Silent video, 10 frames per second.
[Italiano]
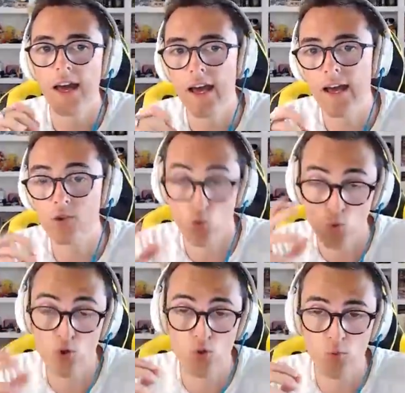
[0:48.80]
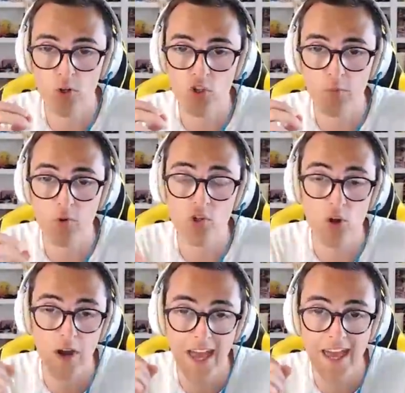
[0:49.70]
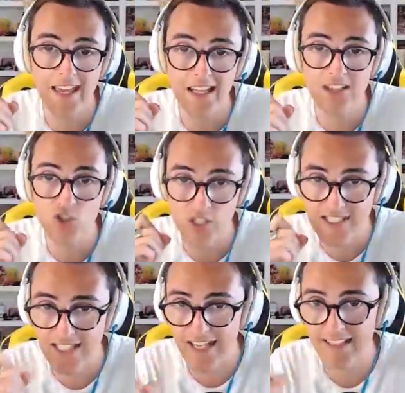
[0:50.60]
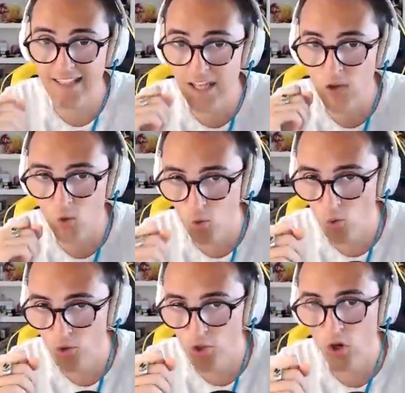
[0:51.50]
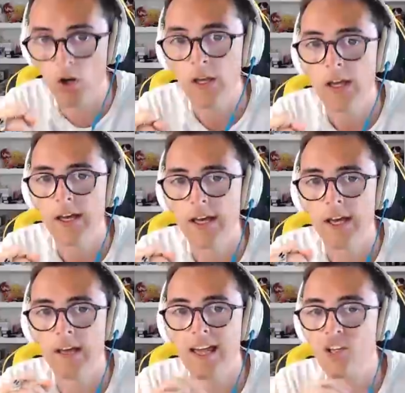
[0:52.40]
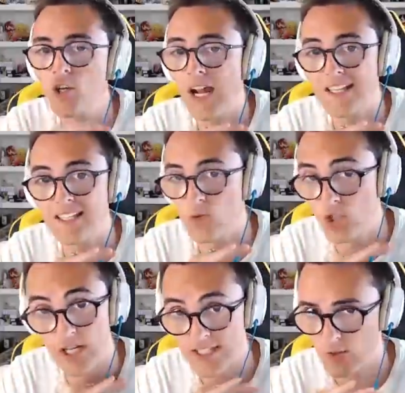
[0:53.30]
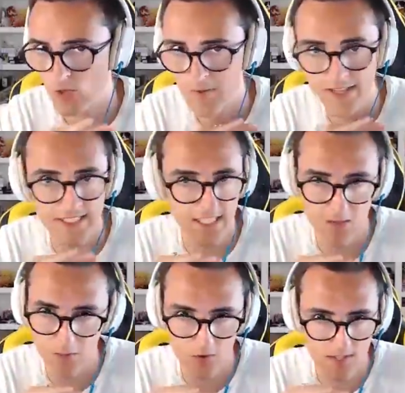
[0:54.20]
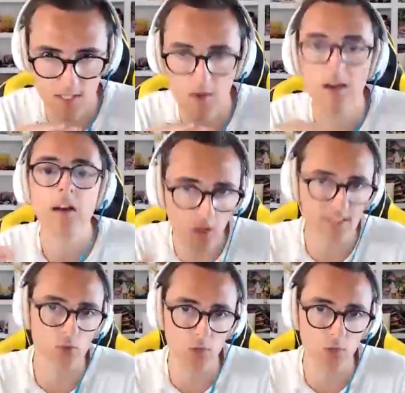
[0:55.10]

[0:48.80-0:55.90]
eh, su cui si rumoreggia un po' in giro, è il 17 luglio. Eh, uscirà, uscirà sicuramente la settimana prossima, quasi